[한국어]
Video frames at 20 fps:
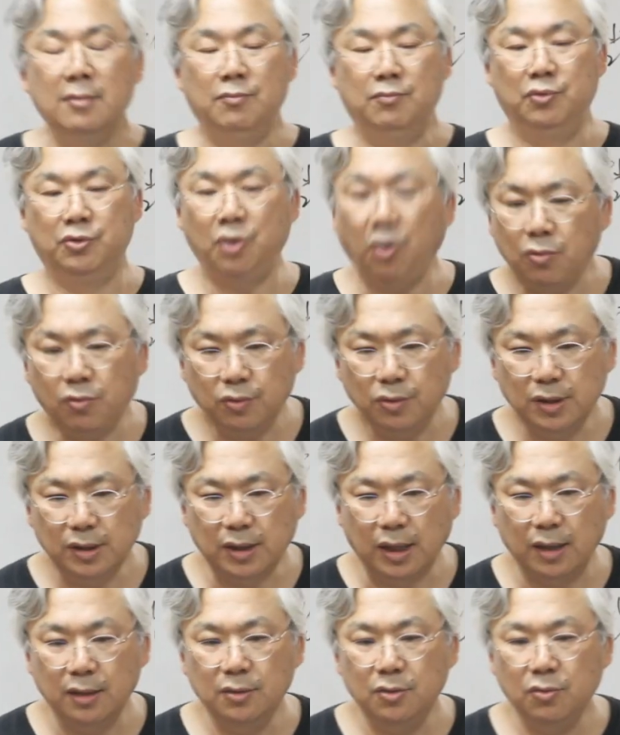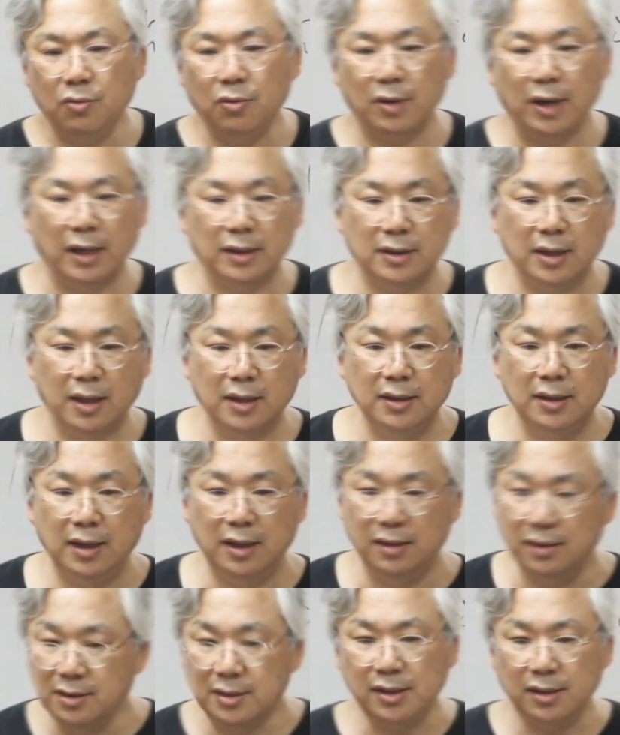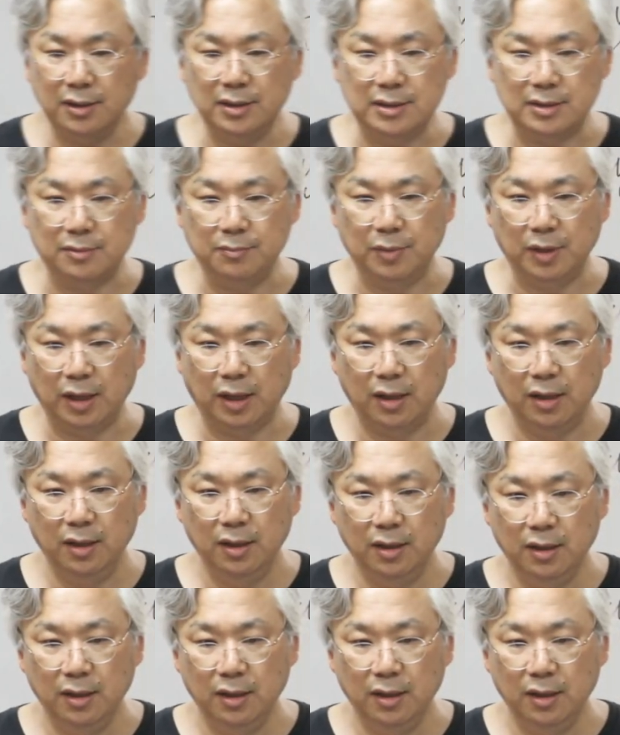무조건 게으르고 나태한데 엉켜 있습니다.